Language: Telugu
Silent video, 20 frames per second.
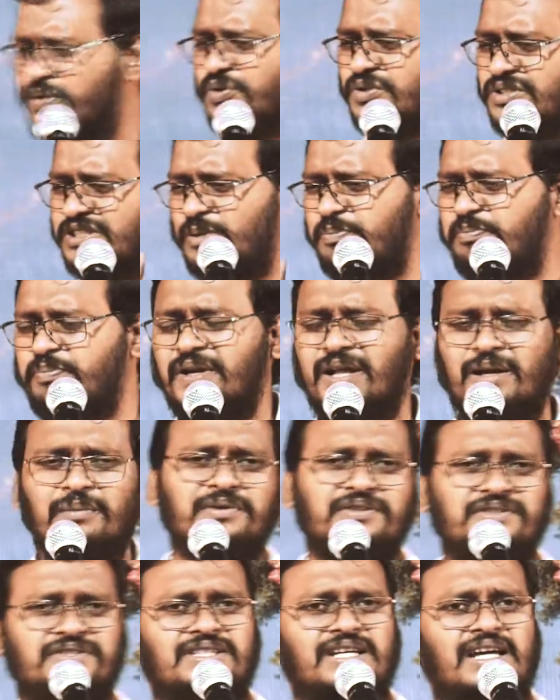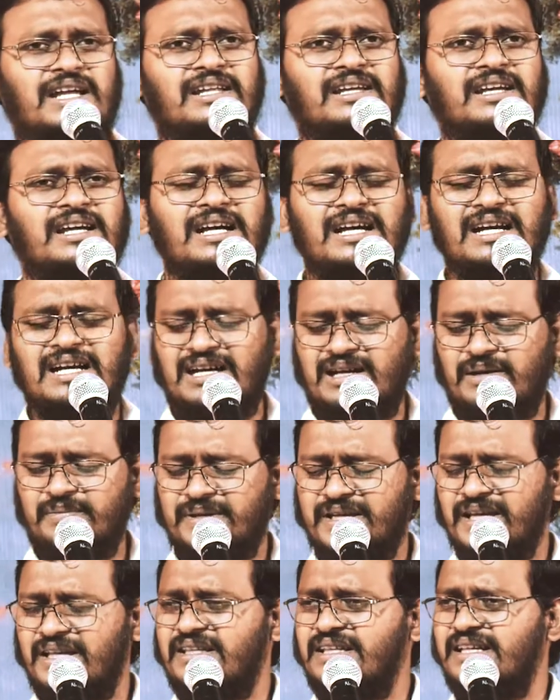చూసి ప్రేమించాలి
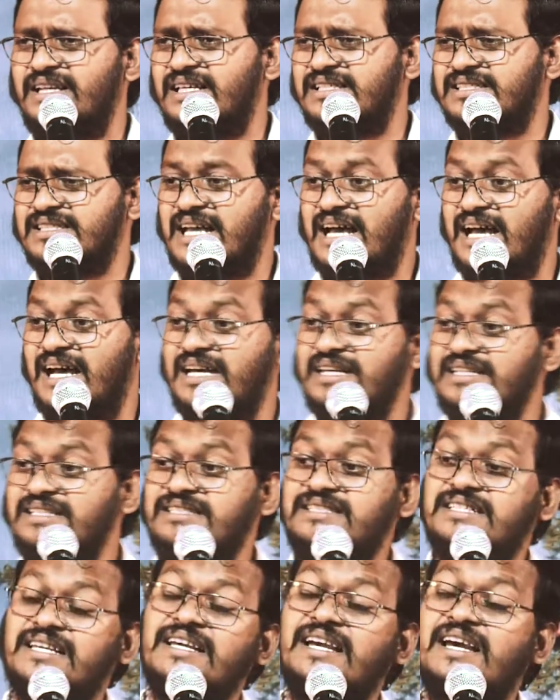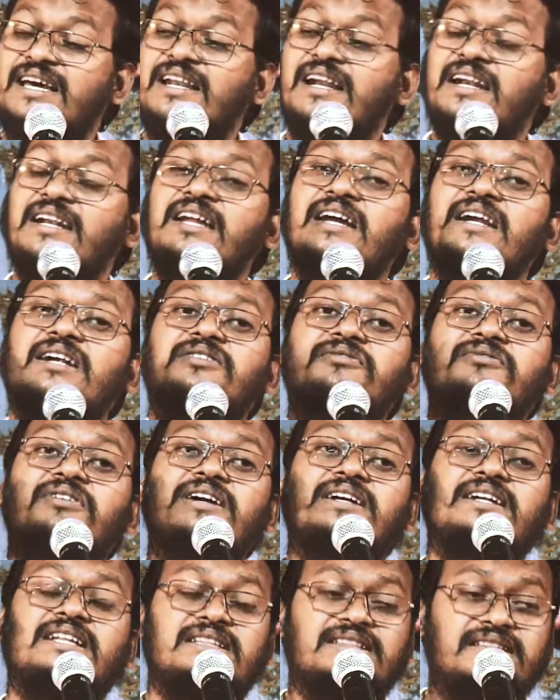ఆమెకి ఏదైనా సహాయం
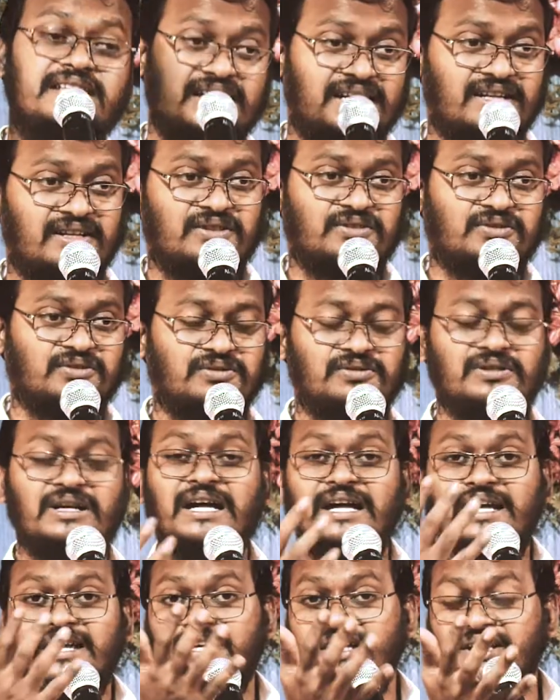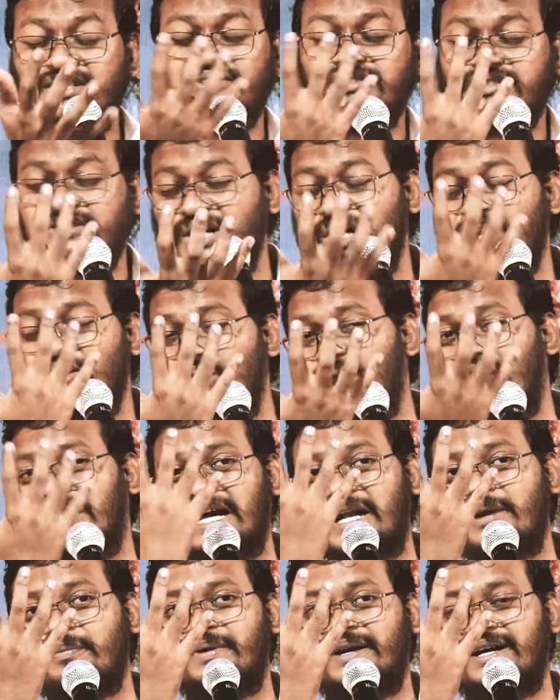చేయాలనేటువంటి దీనత్వం ఎస్తేర్లో
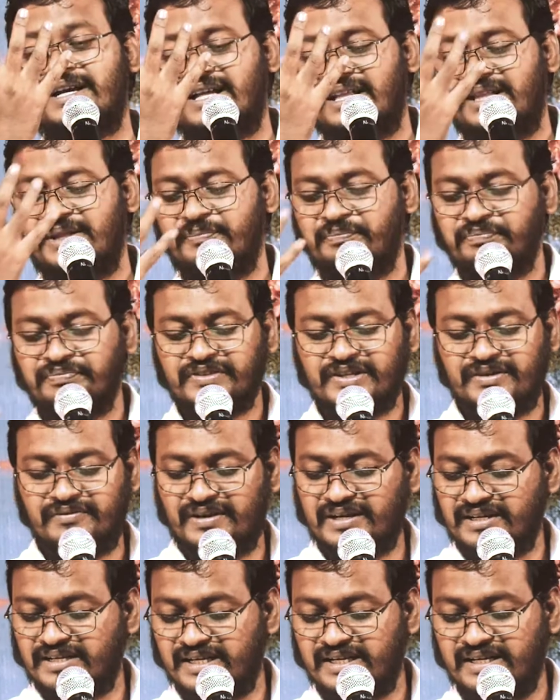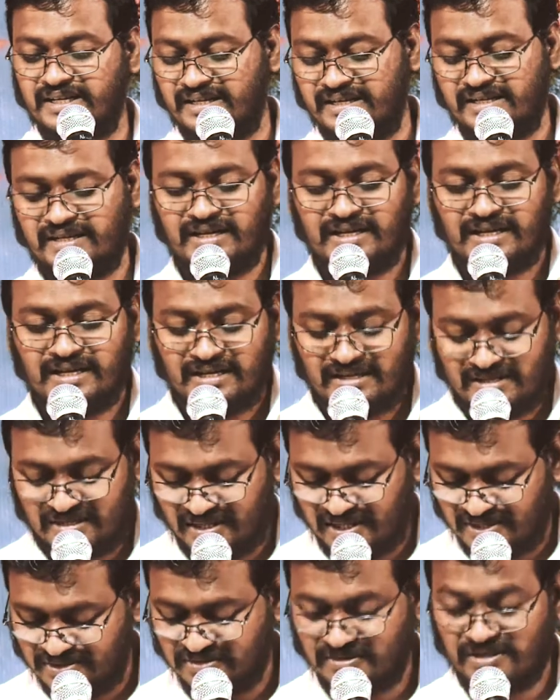కనబడ్డారు వెంటనే
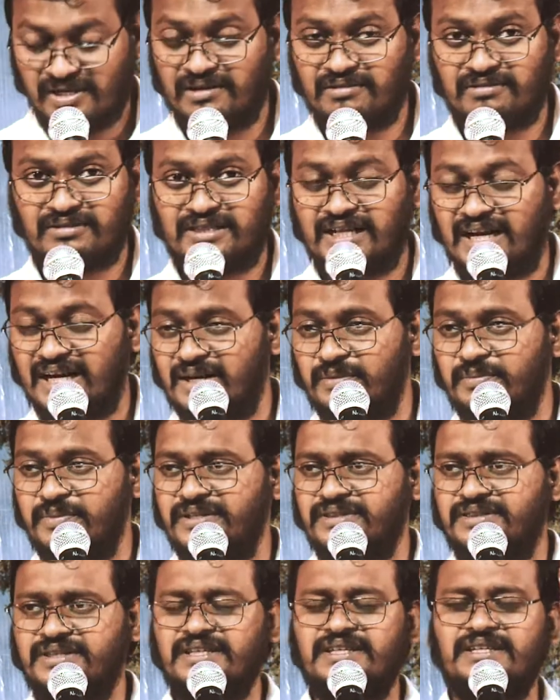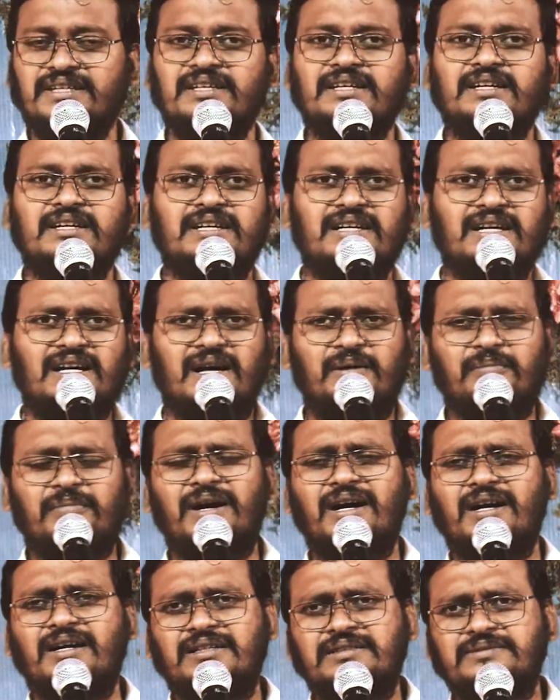రాజుగారు దండమెత్తి
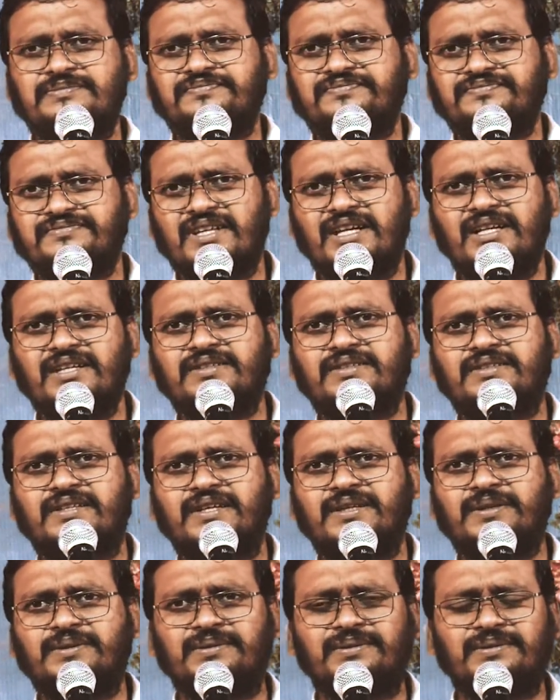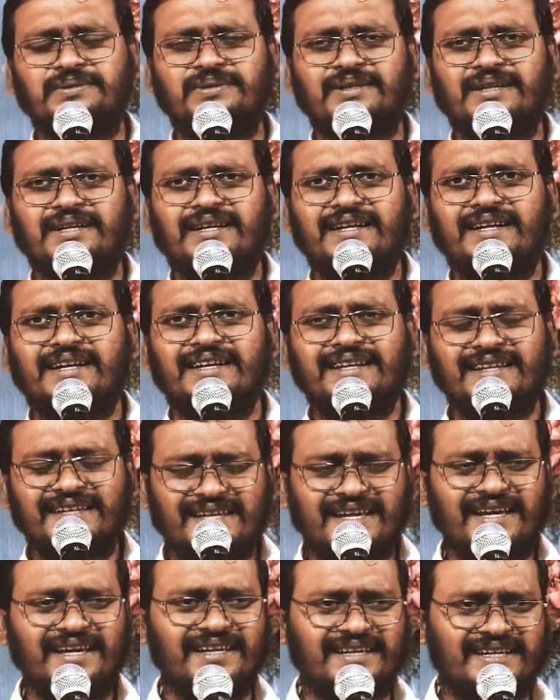అమ్మా ఎస్తేరు
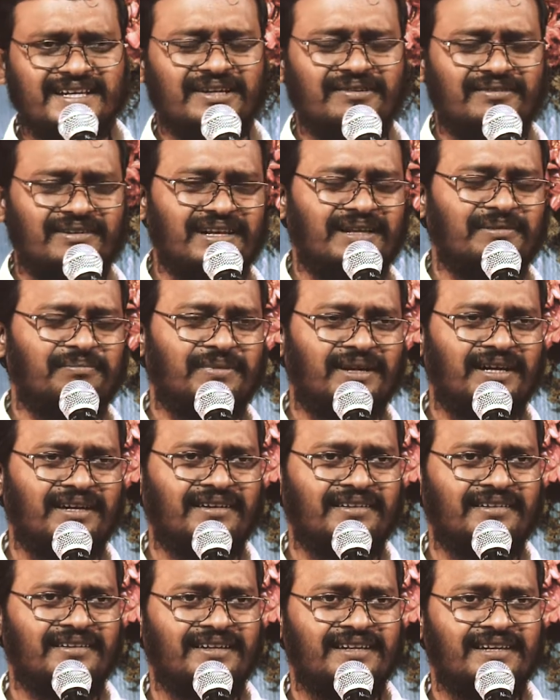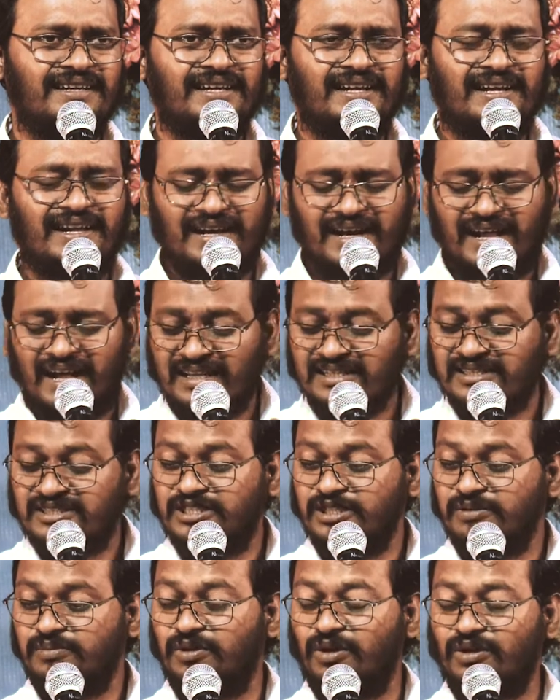నీకేం కావాలమ్మా
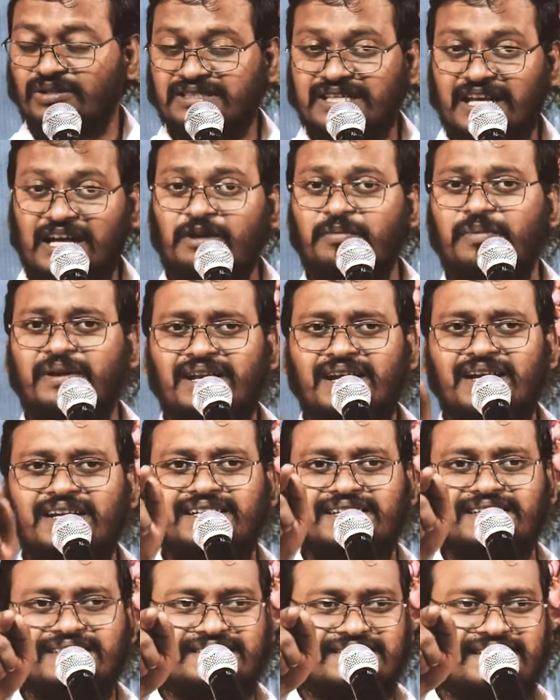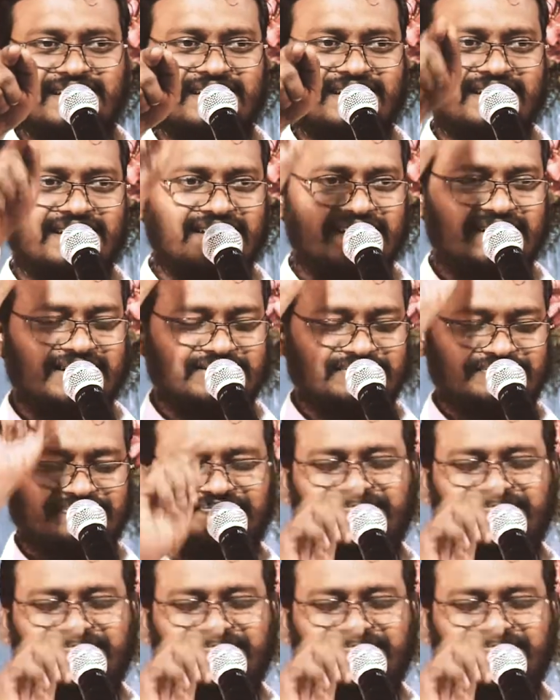రాజ్యంలో సగమైన నీకు ఇస్తానన్నాడు